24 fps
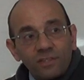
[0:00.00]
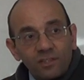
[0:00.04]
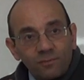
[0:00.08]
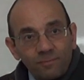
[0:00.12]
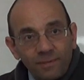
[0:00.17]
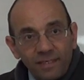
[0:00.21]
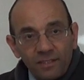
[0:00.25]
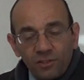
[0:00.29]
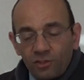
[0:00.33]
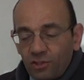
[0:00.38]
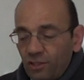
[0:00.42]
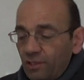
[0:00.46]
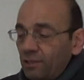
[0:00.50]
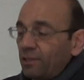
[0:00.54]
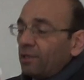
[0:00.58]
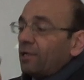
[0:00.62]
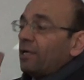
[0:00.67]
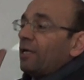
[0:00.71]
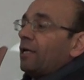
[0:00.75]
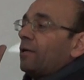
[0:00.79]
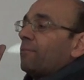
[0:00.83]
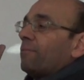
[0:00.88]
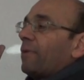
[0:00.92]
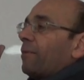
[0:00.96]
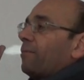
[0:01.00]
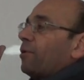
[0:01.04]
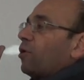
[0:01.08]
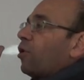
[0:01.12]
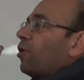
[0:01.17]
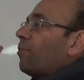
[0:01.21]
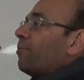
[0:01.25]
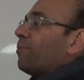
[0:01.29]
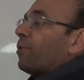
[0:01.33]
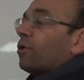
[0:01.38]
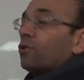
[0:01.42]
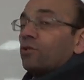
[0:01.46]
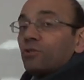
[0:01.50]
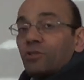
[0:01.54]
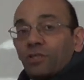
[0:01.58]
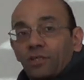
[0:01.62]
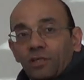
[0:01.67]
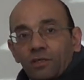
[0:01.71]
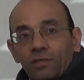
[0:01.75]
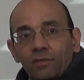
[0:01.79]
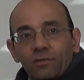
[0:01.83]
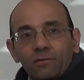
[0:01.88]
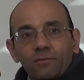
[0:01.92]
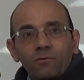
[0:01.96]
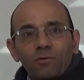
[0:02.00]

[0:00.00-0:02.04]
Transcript: إكسبانشن بعملهم بوندينج